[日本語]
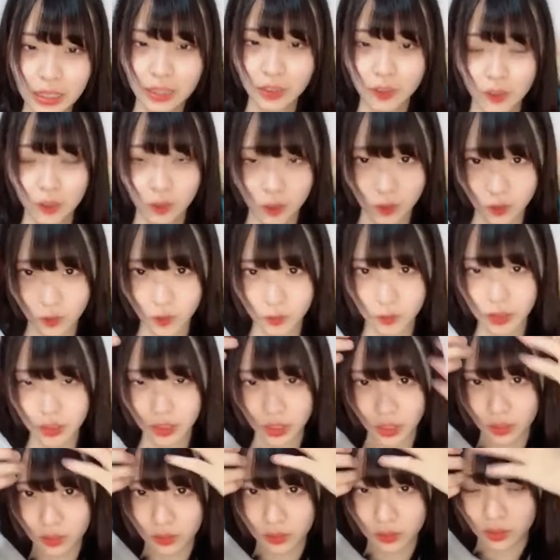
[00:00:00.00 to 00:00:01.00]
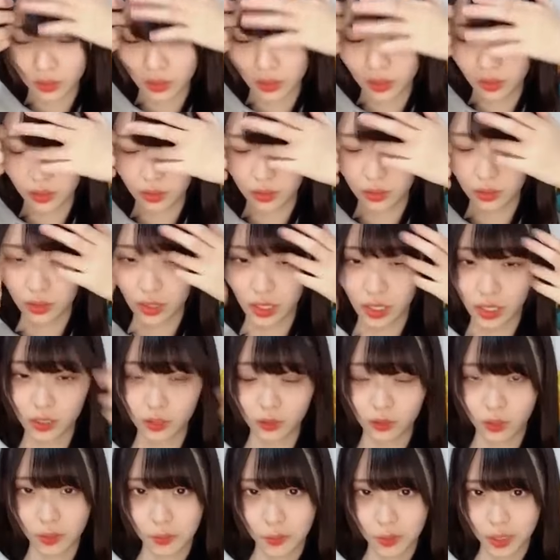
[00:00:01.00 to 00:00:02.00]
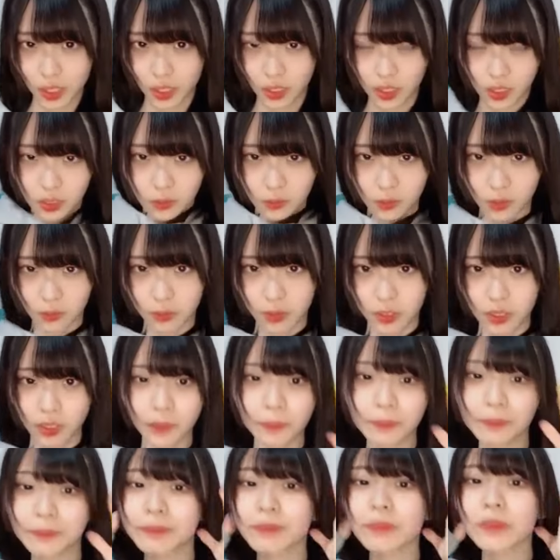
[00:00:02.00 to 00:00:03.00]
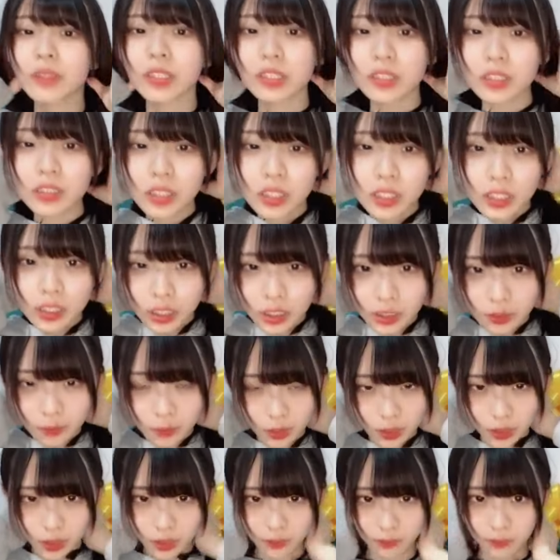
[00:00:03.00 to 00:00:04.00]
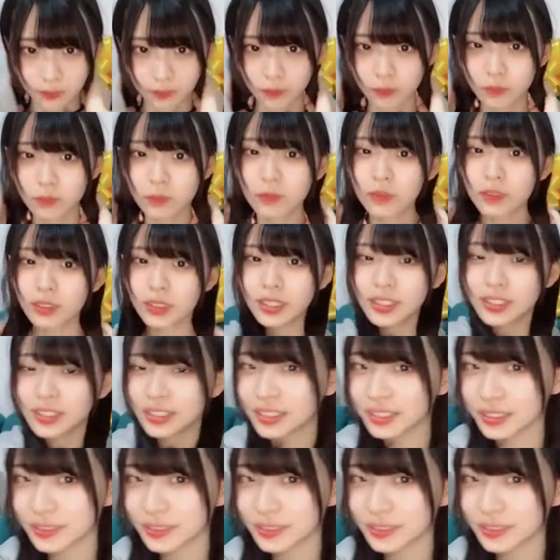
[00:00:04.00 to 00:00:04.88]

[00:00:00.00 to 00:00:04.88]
さいちょっとごめんなさい本当に映像が乱れてしまいました失礼いたしましたちょっ